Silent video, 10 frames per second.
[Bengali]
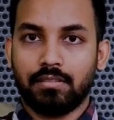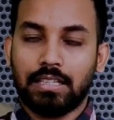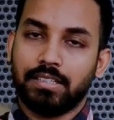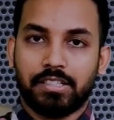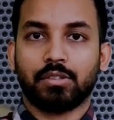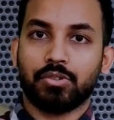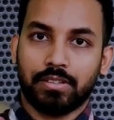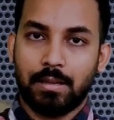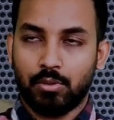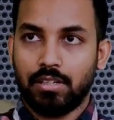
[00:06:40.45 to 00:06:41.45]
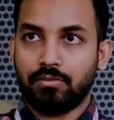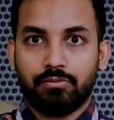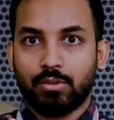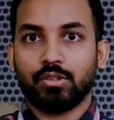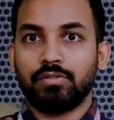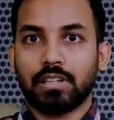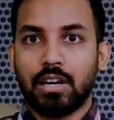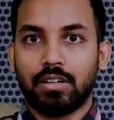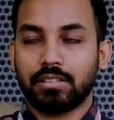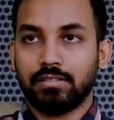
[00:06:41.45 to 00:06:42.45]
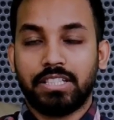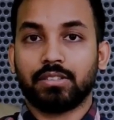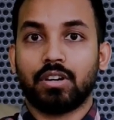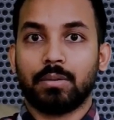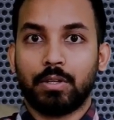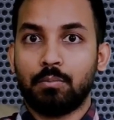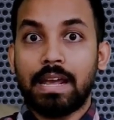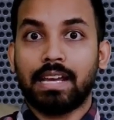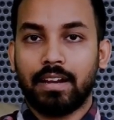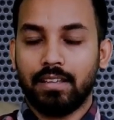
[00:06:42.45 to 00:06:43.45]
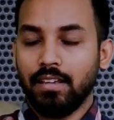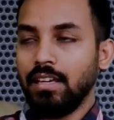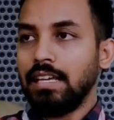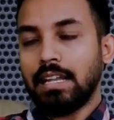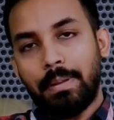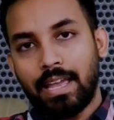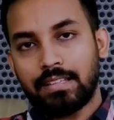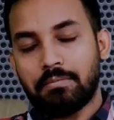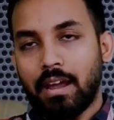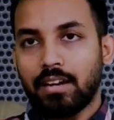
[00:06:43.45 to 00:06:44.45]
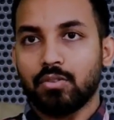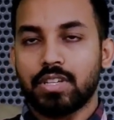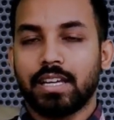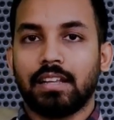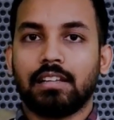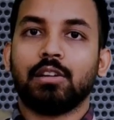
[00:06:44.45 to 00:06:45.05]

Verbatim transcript: আল্লাহ নিষেধ করছে তাই বলে কন্দমফল খাওয়ার নিষেধ করার কোনো ব্যাখ্যা নাই না ব্যাখ্যা আছে ব্যাখ্যাটা হচ্ছে এখানে আল্লাহ